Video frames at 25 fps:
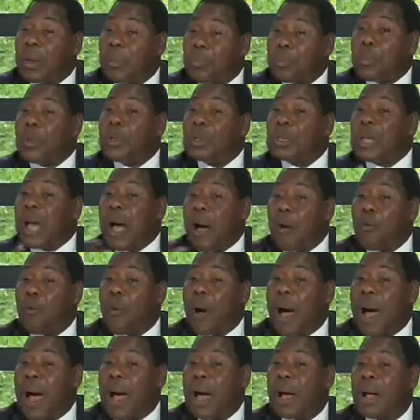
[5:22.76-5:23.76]
puissent
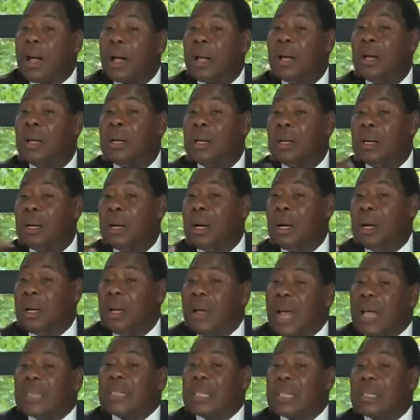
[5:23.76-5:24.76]
avoir euh,
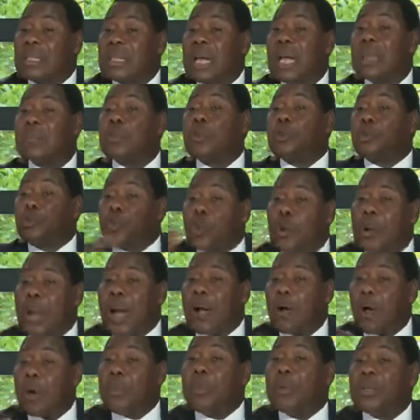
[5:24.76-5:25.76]
l'assistance de toute
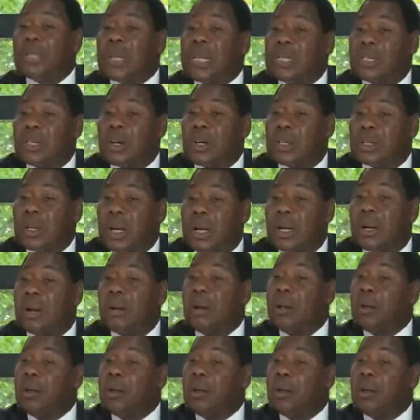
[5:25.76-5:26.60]
la communauté internationale,